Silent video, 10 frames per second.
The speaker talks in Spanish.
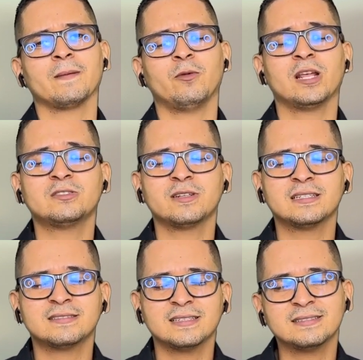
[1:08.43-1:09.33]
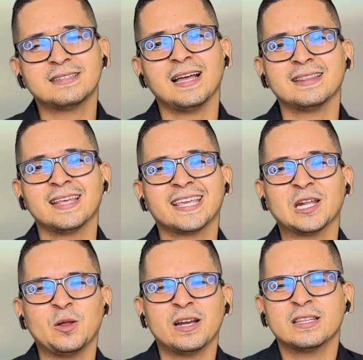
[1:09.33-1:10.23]
Por eso en este instante
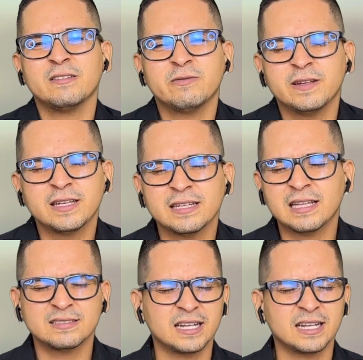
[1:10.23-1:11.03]
quiero darte infinitas